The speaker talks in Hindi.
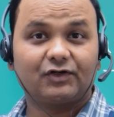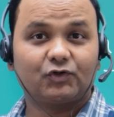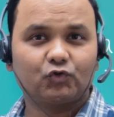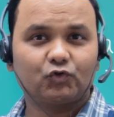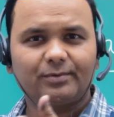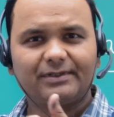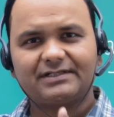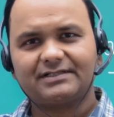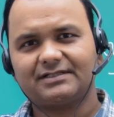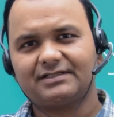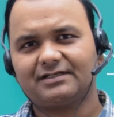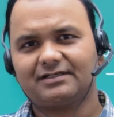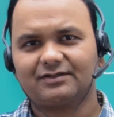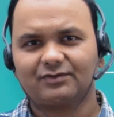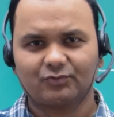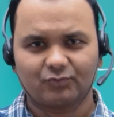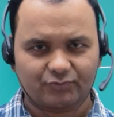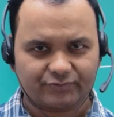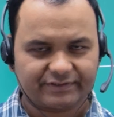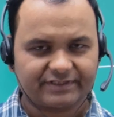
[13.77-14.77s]
अक्टूबर से
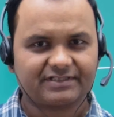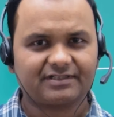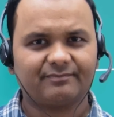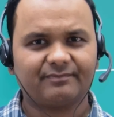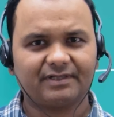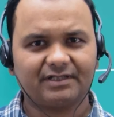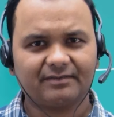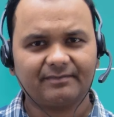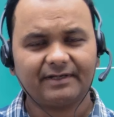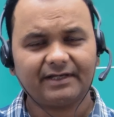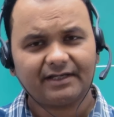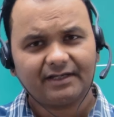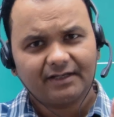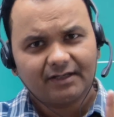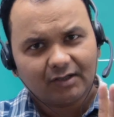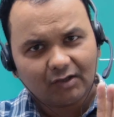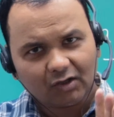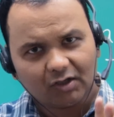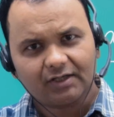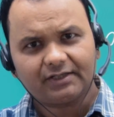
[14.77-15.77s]
उसके संबंध में
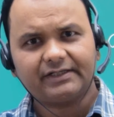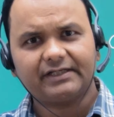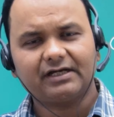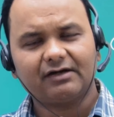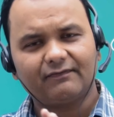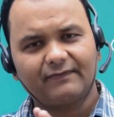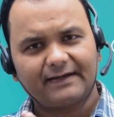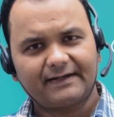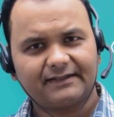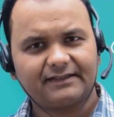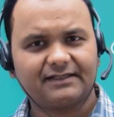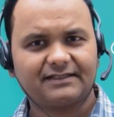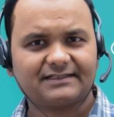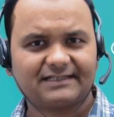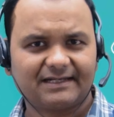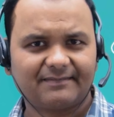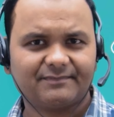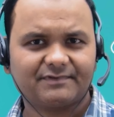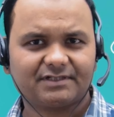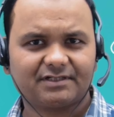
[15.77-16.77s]
और टी एफ आर के
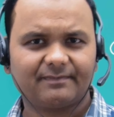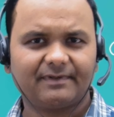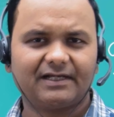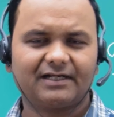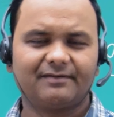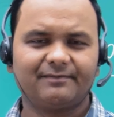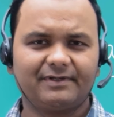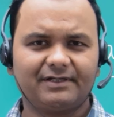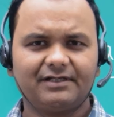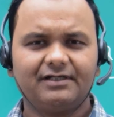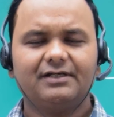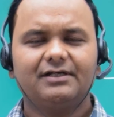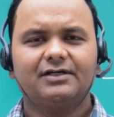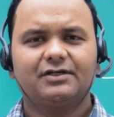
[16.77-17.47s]
एग्जाम्स के बारे में